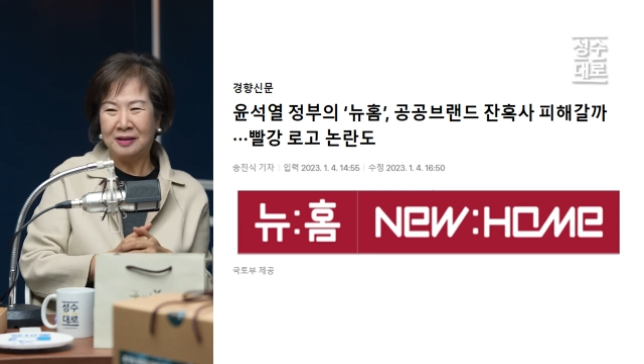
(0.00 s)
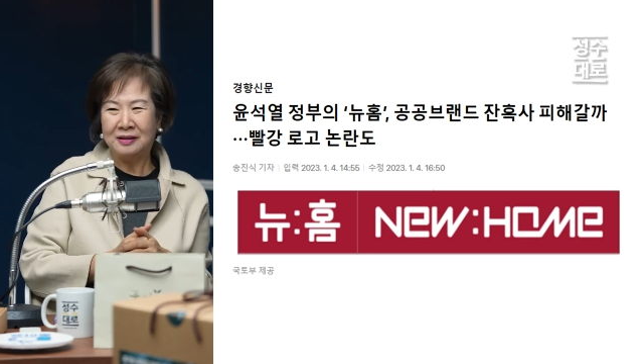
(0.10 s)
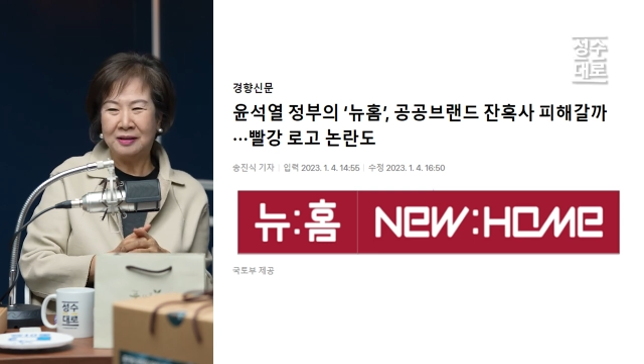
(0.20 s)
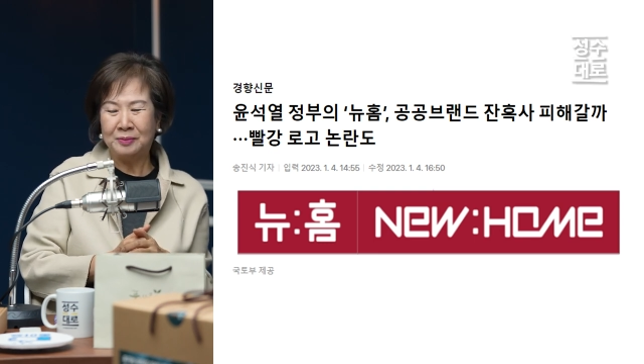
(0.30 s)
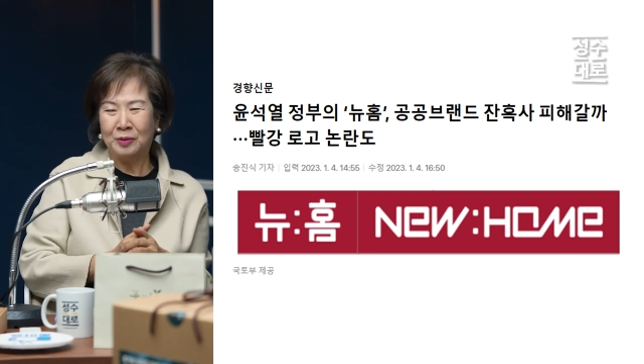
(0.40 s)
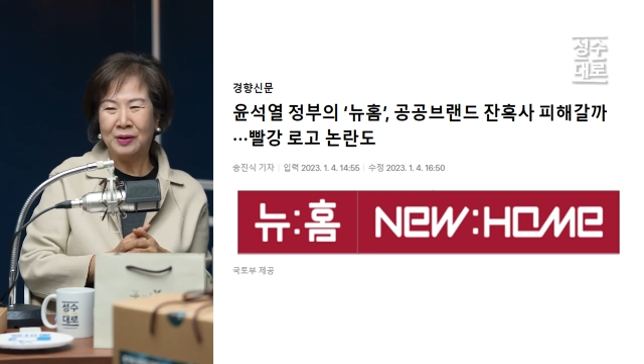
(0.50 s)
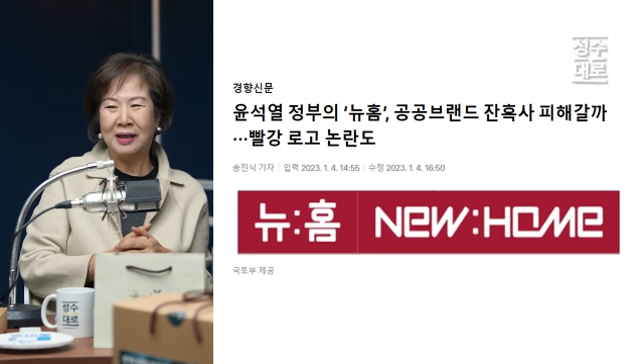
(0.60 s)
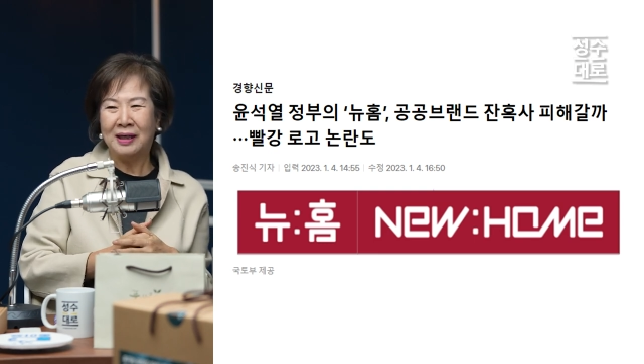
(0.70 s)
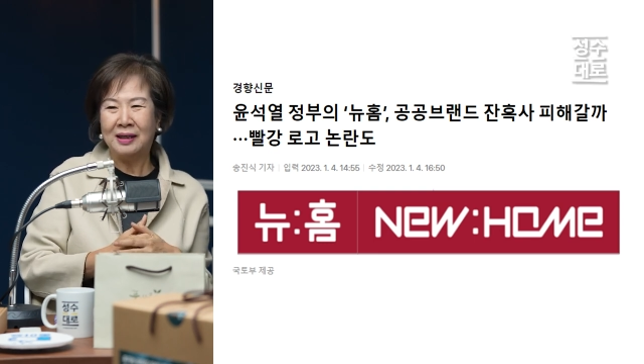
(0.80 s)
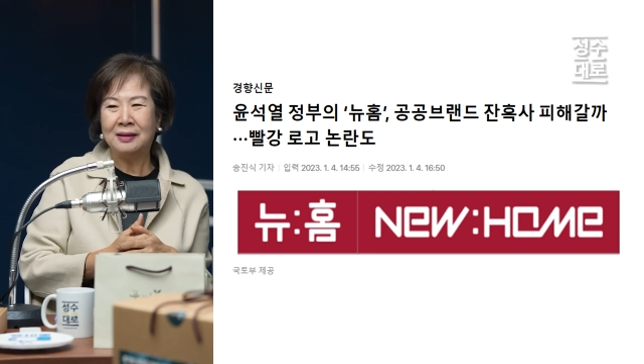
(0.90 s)
이
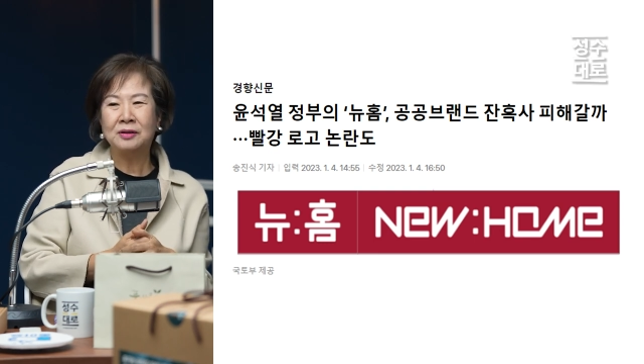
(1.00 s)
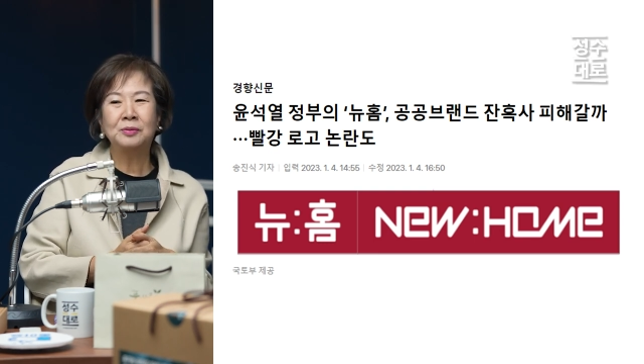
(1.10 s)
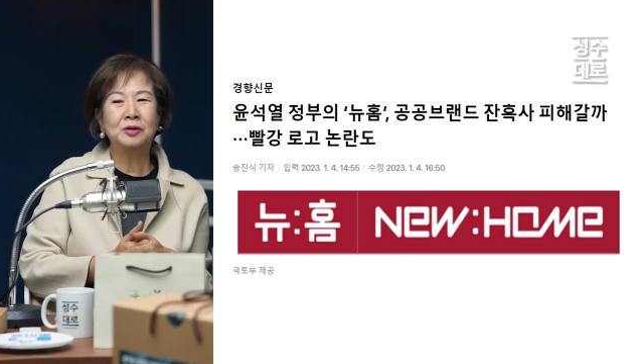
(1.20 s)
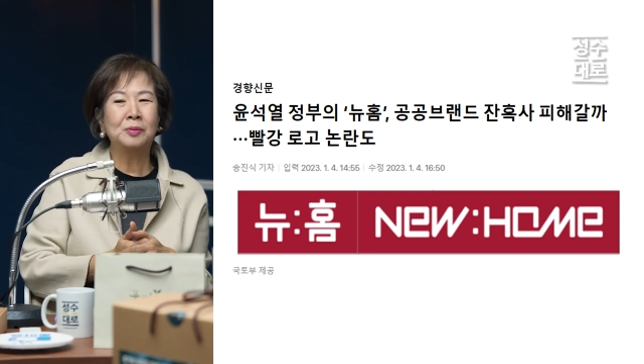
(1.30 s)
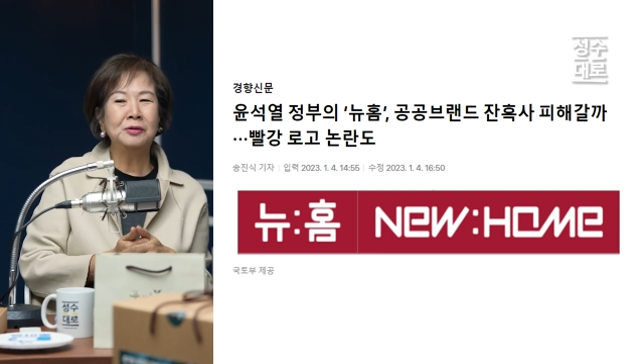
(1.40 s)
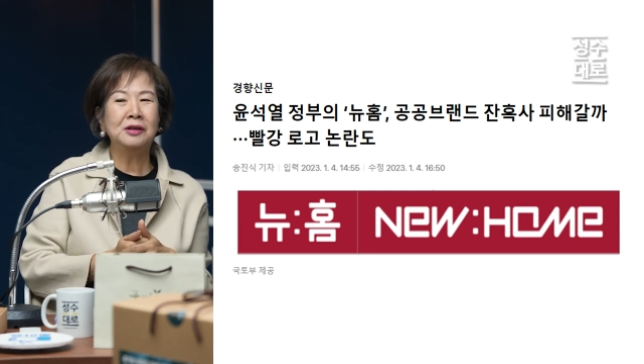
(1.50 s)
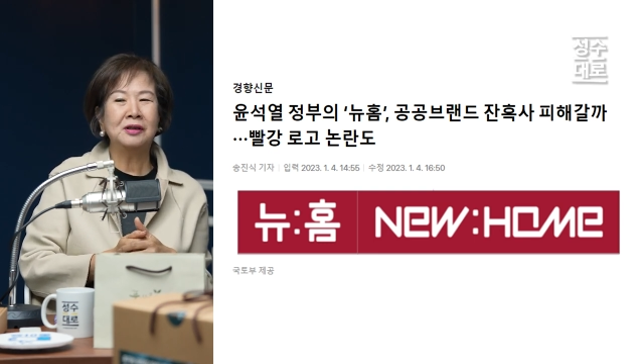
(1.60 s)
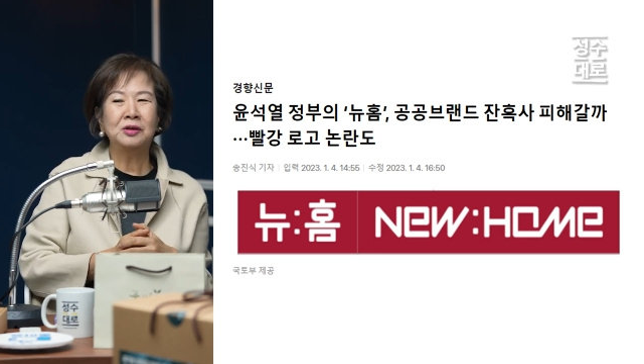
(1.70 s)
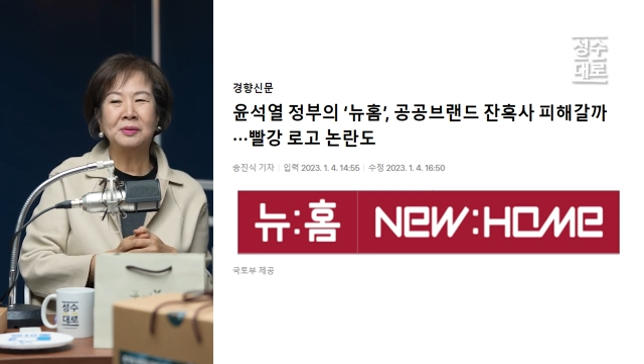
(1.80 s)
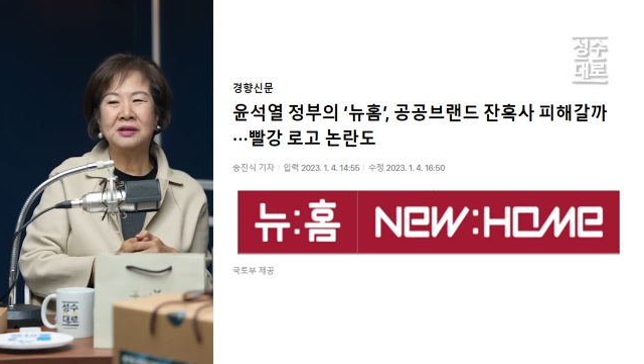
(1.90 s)
뭔가 좀
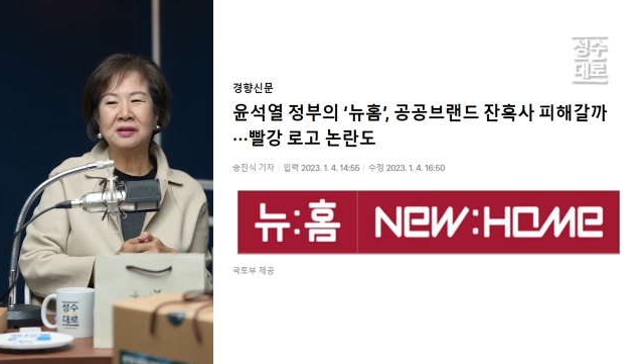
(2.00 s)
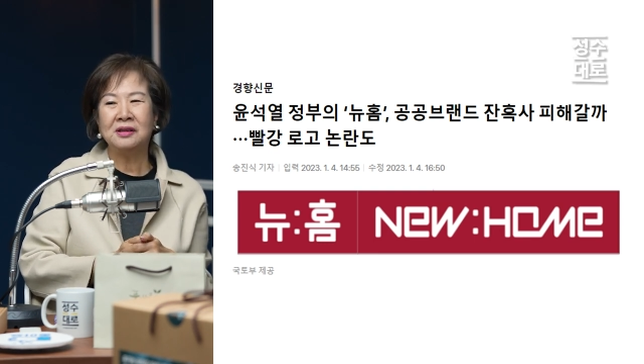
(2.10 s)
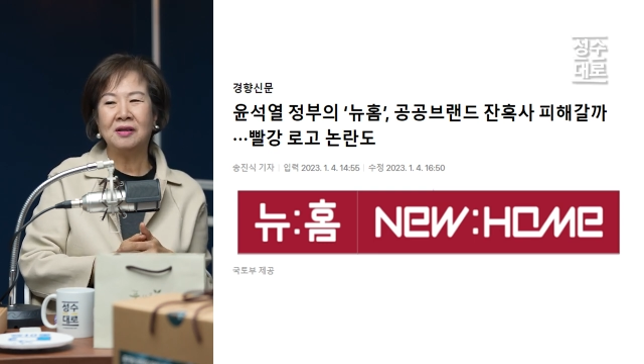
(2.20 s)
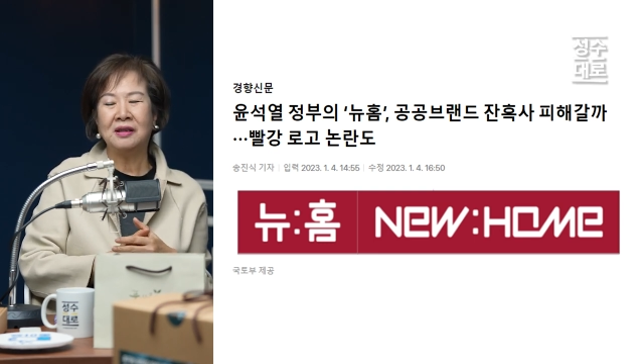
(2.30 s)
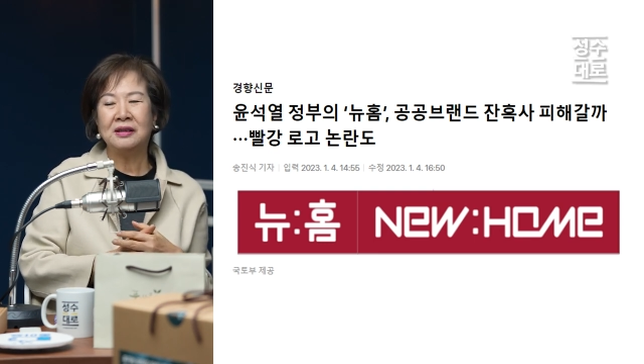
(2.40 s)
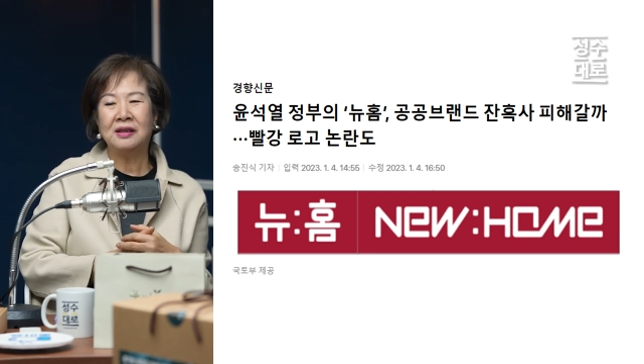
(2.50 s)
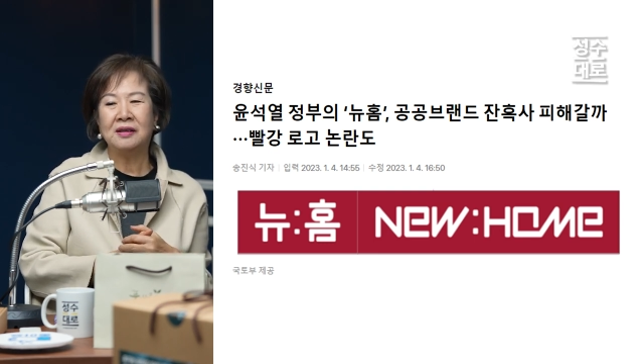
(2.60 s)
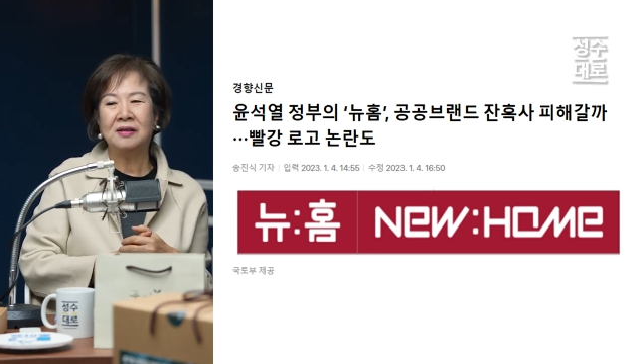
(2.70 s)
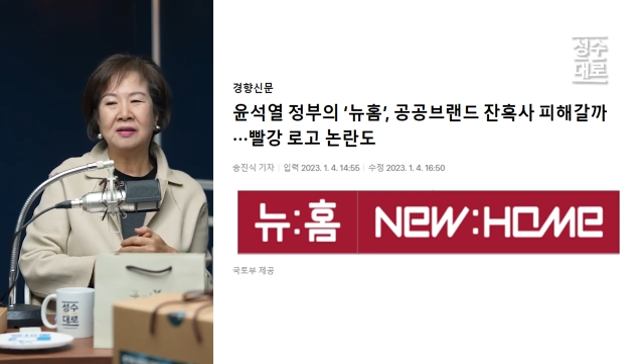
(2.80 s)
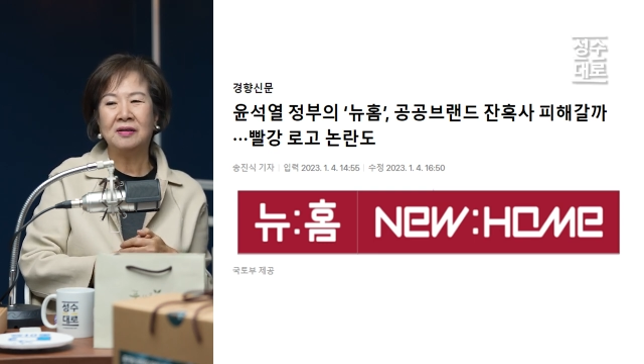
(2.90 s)
전문성이 좀 있으신 것
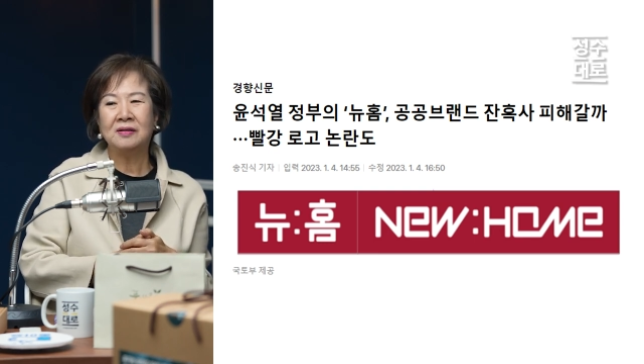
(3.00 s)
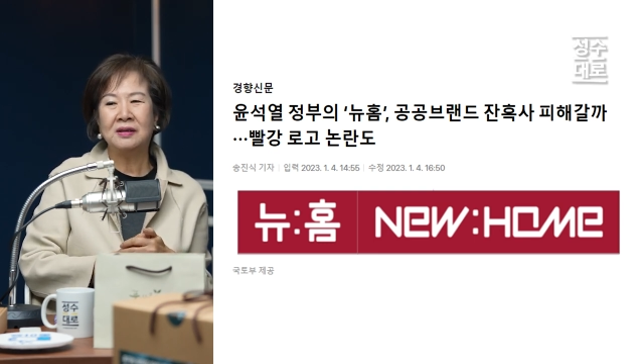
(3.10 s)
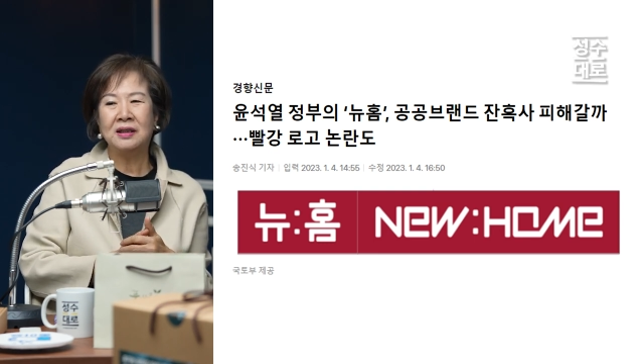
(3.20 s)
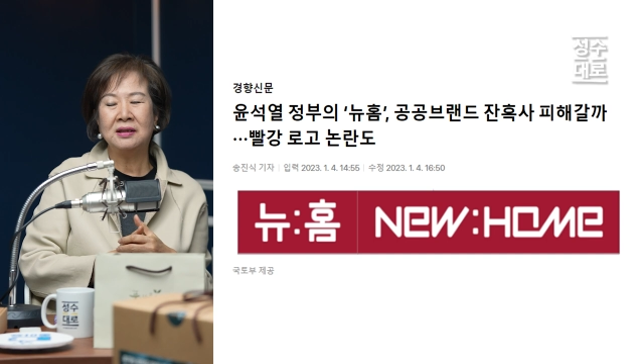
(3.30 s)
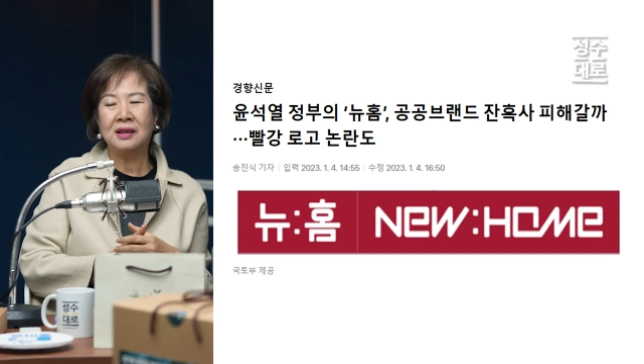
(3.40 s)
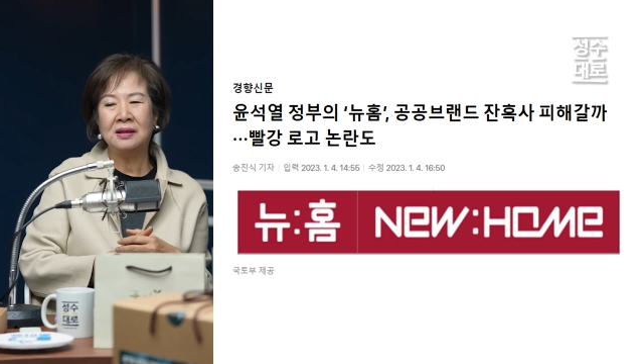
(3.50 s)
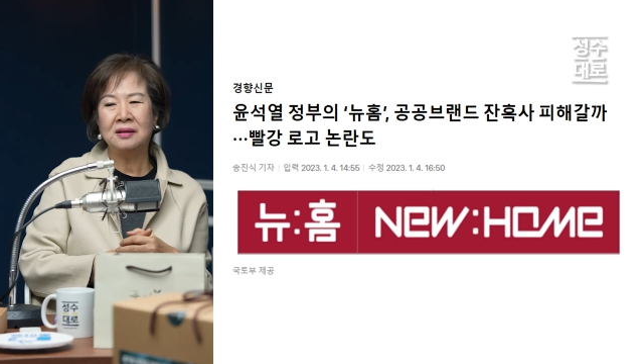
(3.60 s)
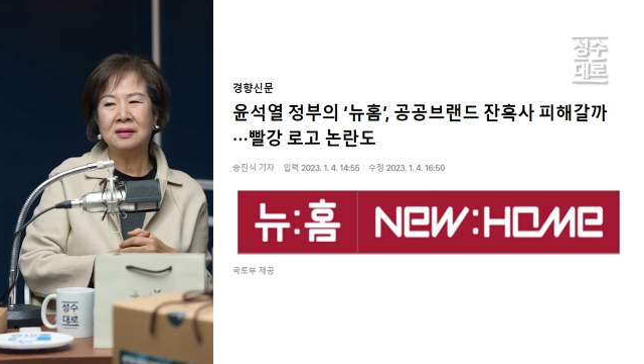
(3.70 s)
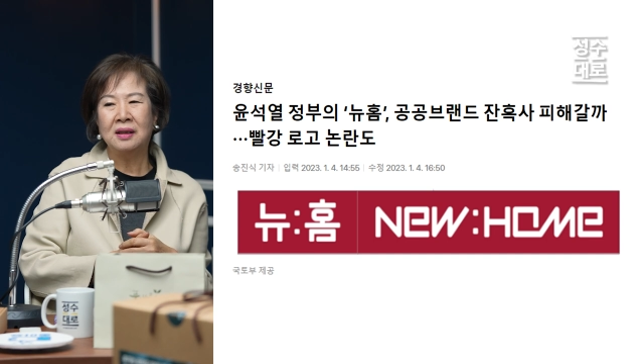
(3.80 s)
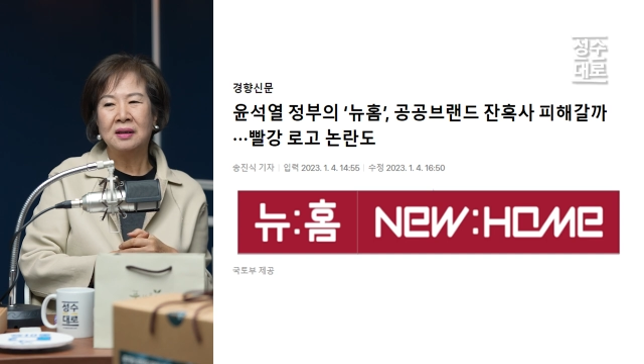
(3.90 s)
같아요. 근데
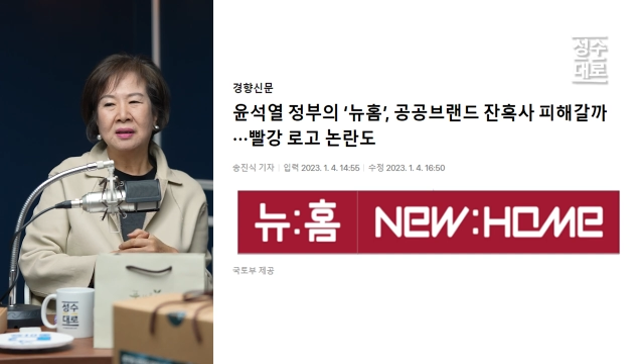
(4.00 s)
일단은